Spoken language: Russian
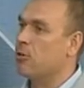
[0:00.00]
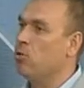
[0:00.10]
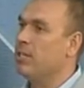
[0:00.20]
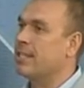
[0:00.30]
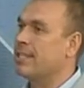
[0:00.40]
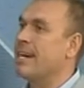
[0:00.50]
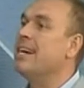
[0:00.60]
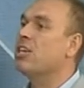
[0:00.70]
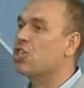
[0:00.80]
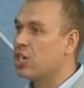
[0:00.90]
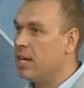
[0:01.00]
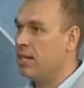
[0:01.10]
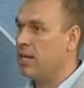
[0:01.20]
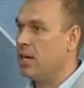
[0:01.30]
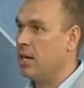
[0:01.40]
находится
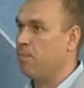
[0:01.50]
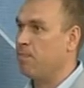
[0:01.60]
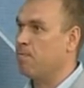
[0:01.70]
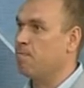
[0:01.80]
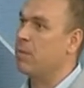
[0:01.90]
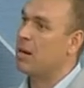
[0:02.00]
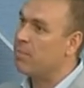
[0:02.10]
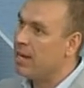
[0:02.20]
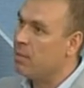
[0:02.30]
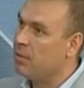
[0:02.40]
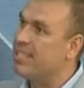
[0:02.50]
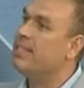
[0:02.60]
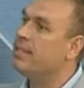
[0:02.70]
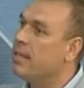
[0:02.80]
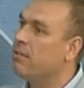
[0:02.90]
решение проблемы
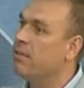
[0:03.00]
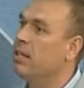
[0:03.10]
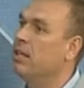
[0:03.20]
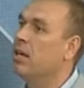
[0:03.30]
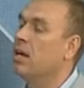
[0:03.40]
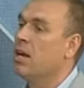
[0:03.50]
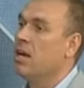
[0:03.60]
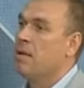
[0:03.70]
детей войны?